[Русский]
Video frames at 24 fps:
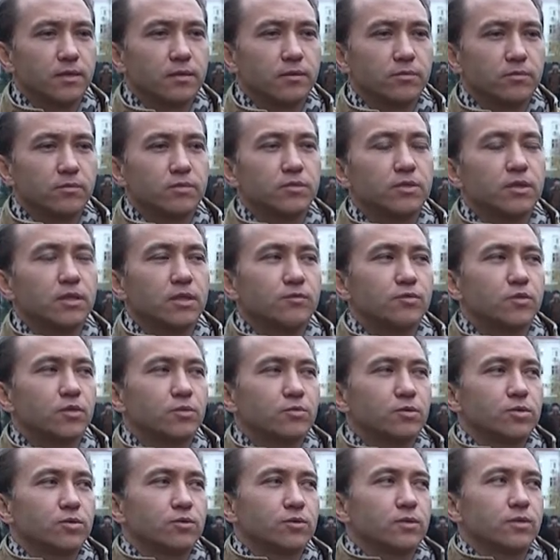Вот, дело в
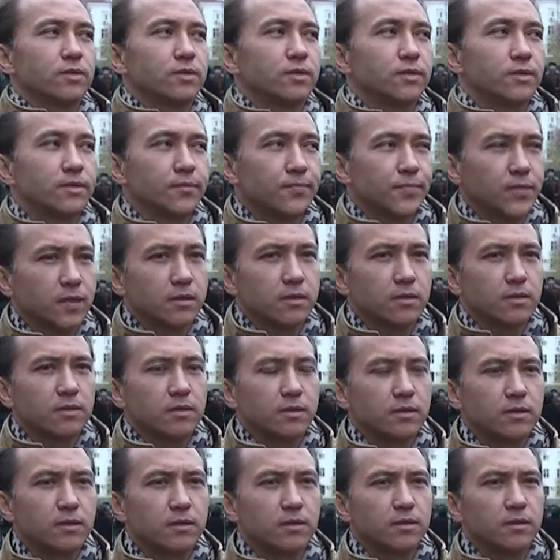том, что
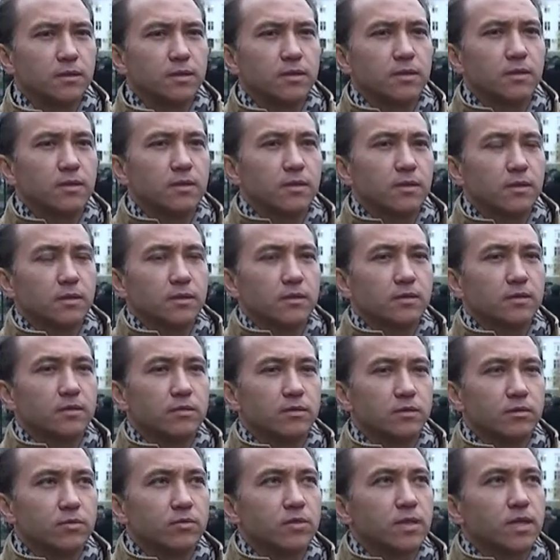э,
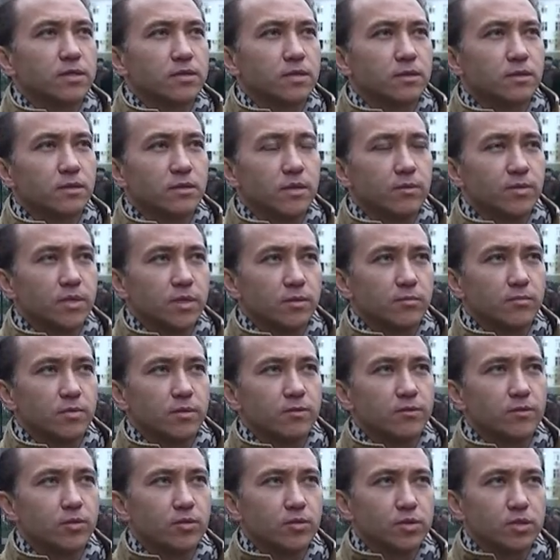э, у нас этот объект
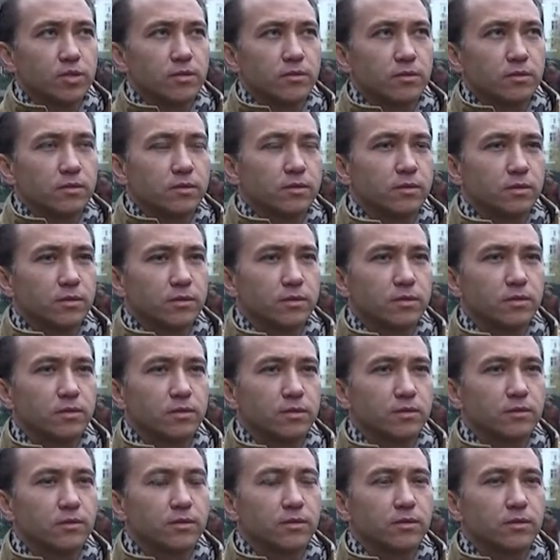был включен
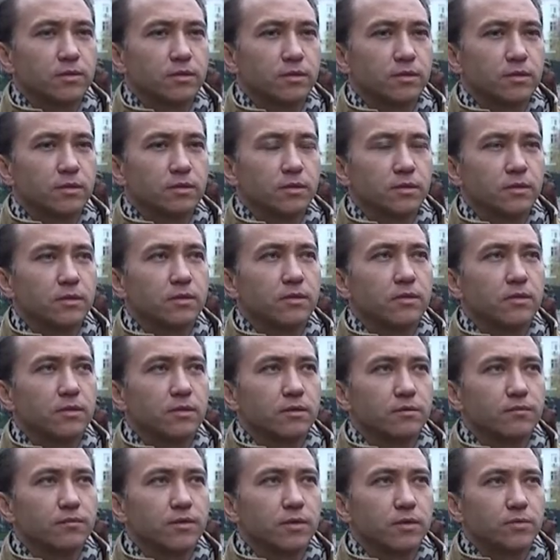э, э
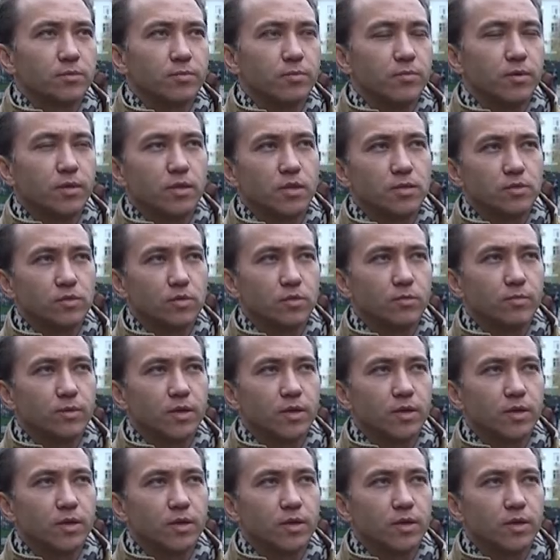в республиканскую